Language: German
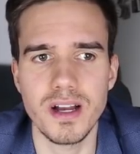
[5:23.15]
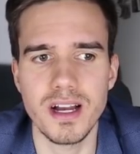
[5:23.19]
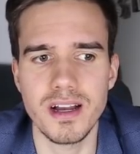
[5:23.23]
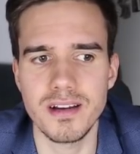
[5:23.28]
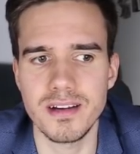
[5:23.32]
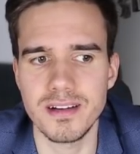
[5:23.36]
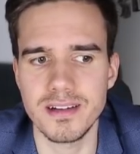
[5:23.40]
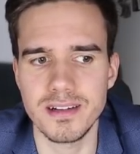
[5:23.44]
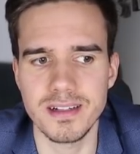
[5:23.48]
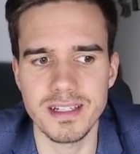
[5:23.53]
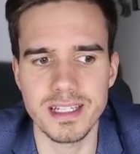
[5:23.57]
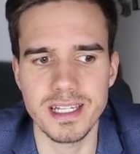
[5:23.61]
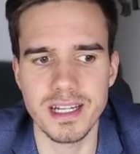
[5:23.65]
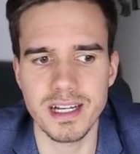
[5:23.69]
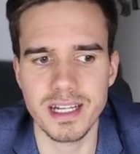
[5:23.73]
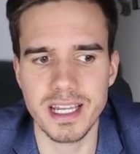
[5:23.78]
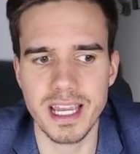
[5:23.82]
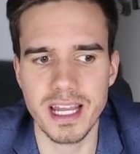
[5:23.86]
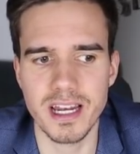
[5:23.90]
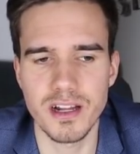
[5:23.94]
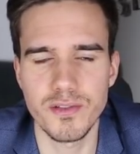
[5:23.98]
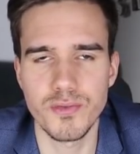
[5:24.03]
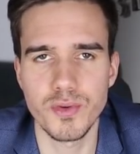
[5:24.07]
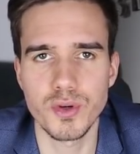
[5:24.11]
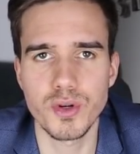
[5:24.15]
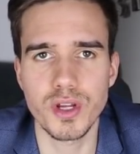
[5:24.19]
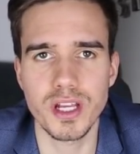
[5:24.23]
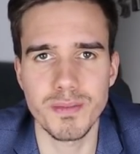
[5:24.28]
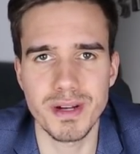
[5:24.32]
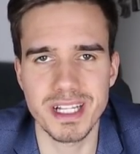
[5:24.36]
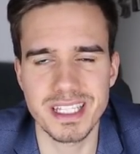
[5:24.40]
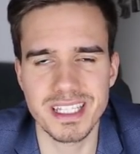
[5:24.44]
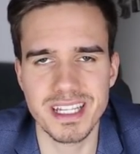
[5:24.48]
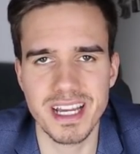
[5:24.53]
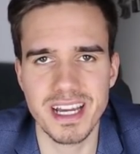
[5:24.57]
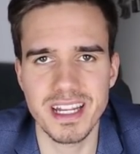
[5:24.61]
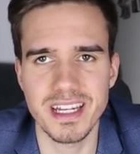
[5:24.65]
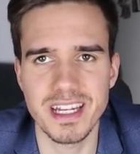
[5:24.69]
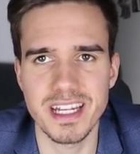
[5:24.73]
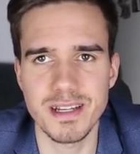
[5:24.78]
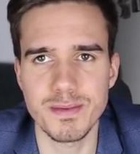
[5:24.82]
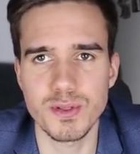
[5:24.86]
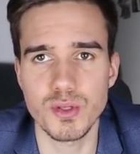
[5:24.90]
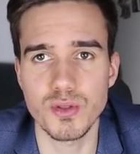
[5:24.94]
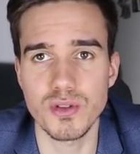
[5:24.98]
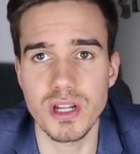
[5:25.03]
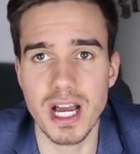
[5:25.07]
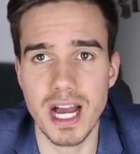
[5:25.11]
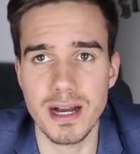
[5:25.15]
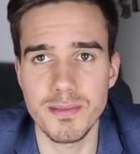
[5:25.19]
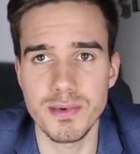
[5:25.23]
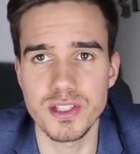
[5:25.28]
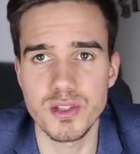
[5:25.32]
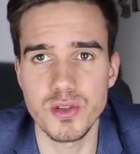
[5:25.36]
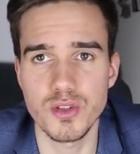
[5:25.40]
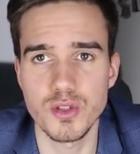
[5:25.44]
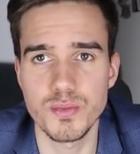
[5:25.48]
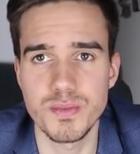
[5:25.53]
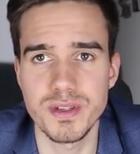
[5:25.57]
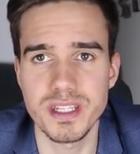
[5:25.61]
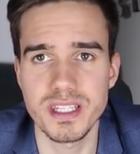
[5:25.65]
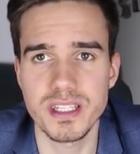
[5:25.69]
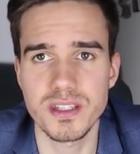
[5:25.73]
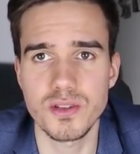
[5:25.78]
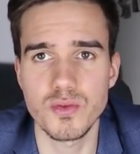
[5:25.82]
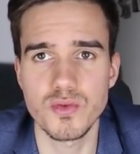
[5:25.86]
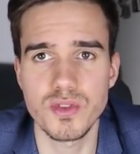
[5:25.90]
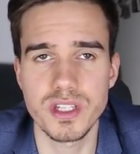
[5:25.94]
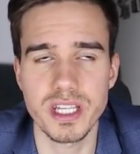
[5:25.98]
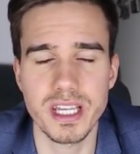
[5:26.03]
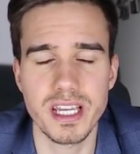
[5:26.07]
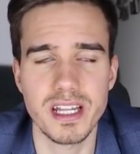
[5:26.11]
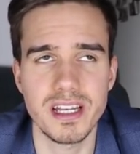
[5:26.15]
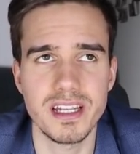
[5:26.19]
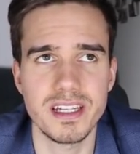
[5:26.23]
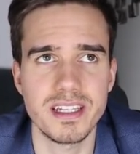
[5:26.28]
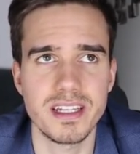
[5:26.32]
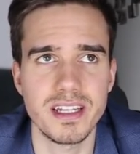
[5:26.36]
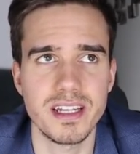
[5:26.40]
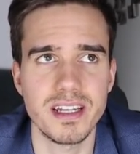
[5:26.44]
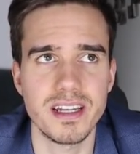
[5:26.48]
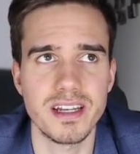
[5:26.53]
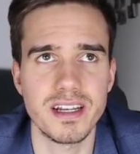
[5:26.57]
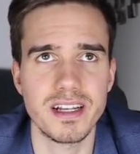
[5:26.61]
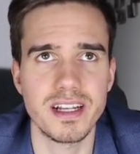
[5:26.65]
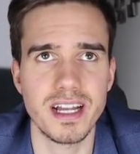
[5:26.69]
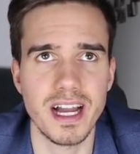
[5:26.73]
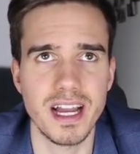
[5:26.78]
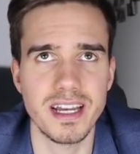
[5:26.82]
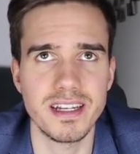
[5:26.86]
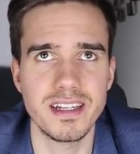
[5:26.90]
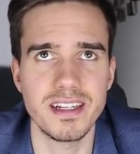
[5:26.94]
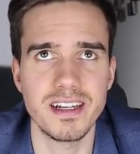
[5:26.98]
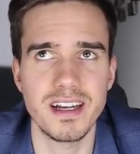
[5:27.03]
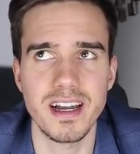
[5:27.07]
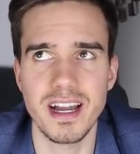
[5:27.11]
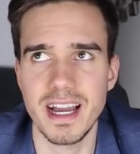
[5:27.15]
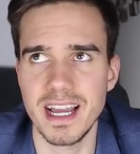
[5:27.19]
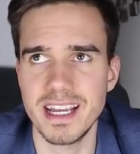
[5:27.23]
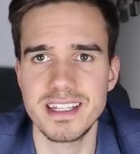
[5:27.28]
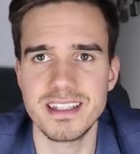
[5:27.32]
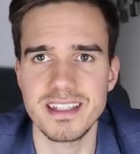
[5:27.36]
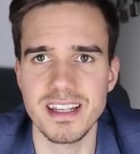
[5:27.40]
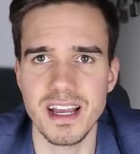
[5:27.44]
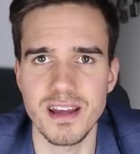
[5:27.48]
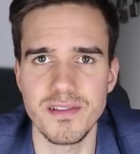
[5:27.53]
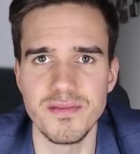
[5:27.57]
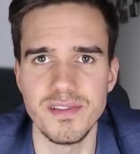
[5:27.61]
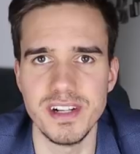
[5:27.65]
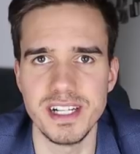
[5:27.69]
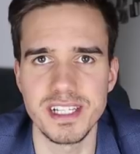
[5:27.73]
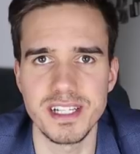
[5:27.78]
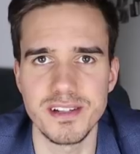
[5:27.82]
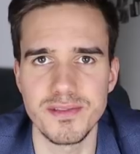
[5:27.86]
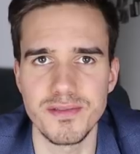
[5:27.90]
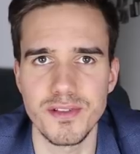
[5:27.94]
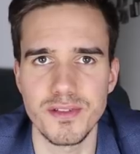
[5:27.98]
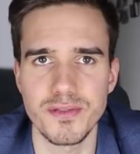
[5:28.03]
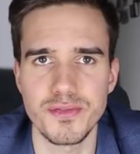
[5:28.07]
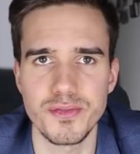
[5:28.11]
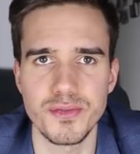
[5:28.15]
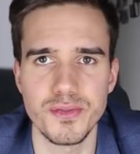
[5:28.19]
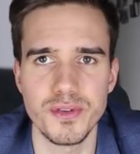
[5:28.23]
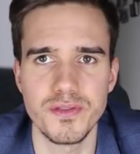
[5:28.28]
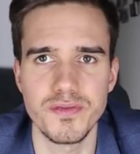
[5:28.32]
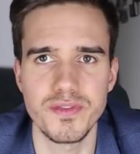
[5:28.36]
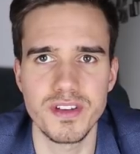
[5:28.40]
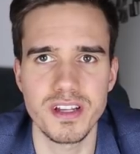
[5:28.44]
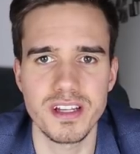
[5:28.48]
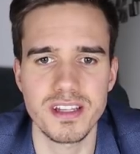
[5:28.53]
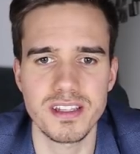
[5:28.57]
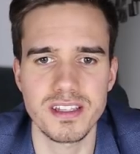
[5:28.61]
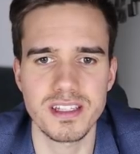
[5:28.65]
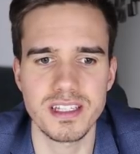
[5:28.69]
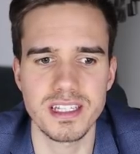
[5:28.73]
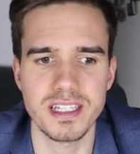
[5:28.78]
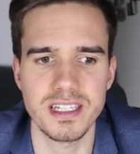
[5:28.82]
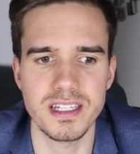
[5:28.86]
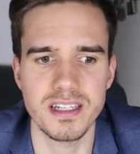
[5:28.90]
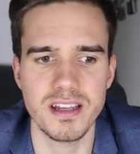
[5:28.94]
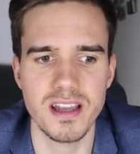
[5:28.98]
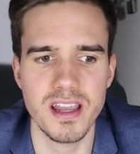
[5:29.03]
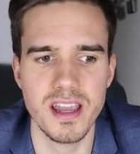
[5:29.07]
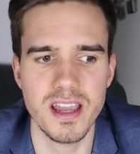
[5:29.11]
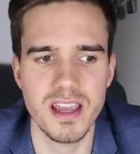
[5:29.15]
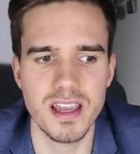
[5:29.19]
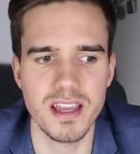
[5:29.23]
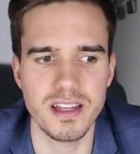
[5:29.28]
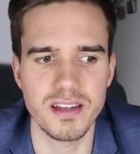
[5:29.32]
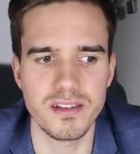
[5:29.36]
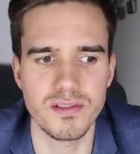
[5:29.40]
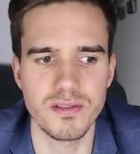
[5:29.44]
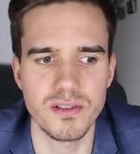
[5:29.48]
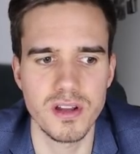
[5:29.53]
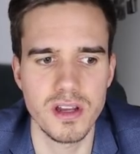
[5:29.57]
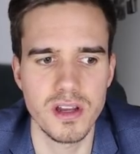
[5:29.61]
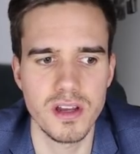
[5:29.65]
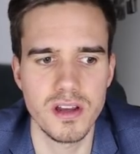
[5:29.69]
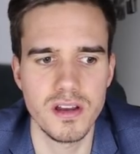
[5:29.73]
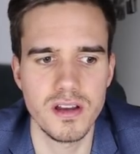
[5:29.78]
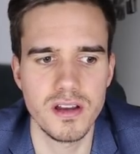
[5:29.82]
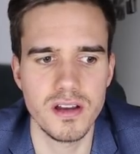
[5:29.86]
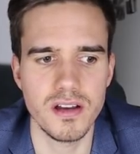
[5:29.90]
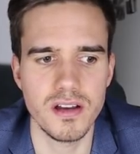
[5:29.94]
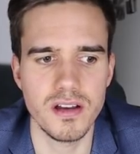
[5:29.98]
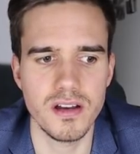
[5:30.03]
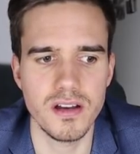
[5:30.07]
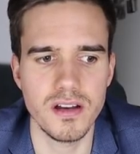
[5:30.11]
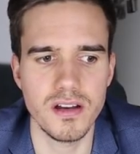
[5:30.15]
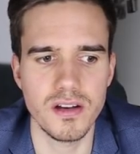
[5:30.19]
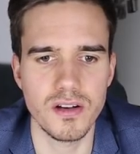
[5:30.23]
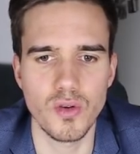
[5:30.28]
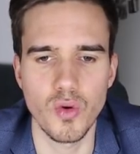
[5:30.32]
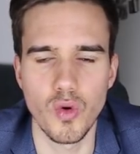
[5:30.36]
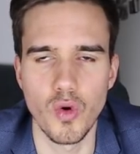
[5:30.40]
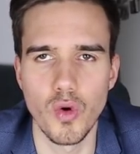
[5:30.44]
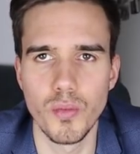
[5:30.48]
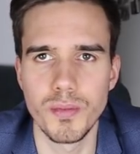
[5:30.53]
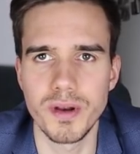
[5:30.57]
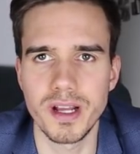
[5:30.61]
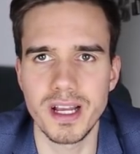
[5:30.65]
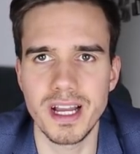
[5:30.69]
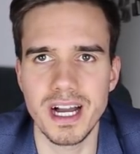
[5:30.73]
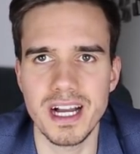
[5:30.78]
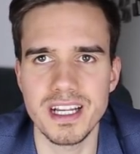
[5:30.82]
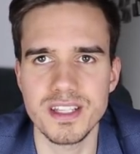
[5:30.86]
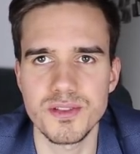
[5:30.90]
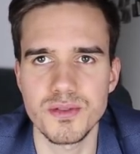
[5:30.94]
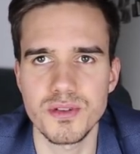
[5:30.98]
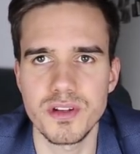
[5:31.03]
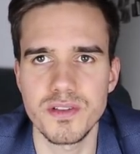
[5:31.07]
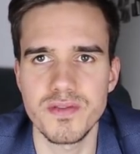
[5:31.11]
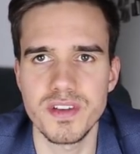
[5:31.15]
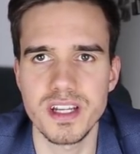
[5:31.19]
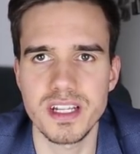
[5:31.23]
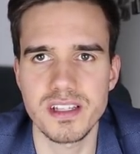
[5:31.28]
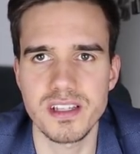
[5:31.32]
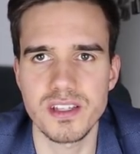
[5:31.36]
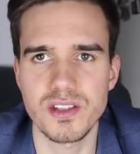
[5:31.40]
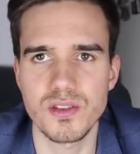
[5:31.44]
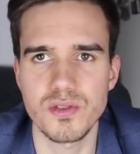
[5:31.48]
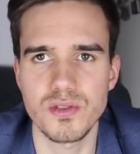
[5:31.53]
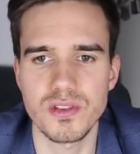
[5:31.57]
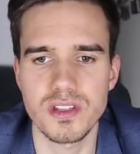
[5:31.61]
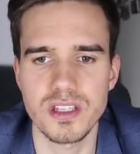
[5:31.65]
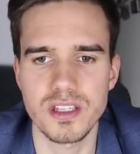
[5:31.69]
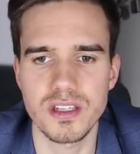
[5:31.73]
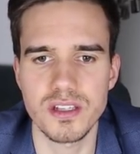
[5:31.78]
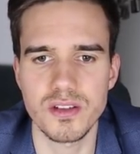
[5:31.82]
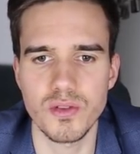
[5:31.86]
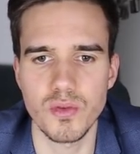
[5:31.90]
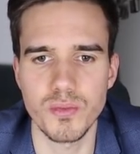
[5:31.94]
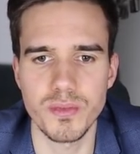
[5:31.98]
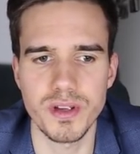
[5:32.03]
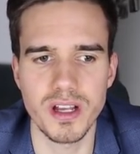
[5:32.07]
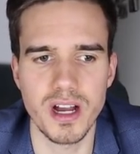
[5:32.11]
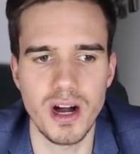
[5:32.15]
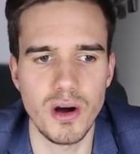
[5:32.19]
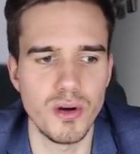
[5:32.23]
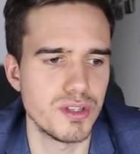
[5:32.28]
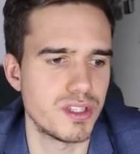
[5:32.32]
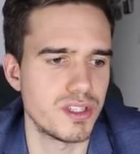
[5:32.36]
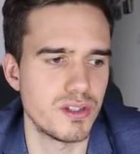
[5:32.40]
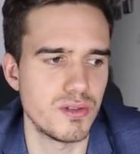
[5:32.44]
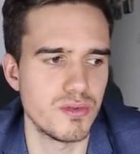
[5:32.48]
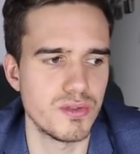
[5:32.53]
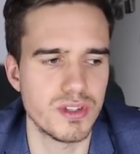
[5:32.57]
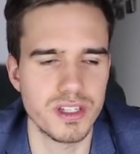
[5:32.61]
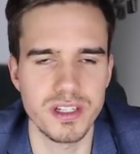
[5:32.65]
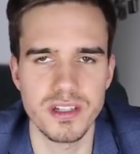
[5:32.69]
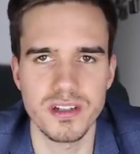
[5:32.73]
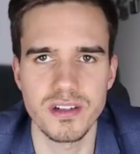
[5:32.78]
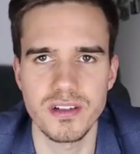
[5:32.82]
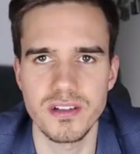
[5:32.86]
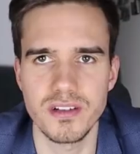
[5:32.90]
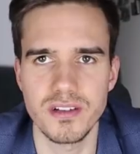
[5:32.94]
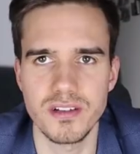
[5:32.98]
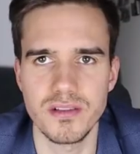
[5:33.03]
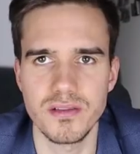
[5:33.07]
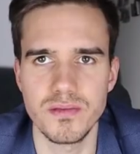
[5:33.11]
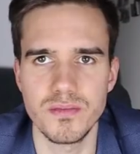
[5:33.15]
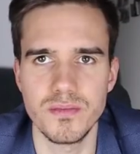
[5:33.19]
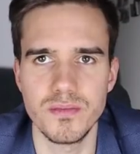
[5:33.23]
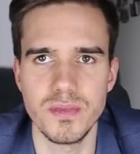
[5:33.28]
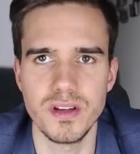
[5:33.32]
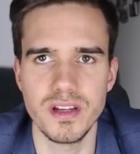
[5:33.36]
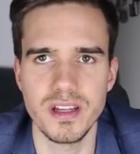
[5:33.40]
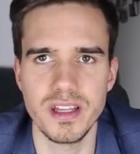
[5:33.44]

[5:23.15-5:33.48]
äh, in einer Kellerwohnung in Marzahn lebst und arbeitslos bist, du sicherlich keine Rechtsanwältin verführen wirst, die in äh, gehobenen Kreisen unterwegs ist und sich um ihr Aussehen und ihre,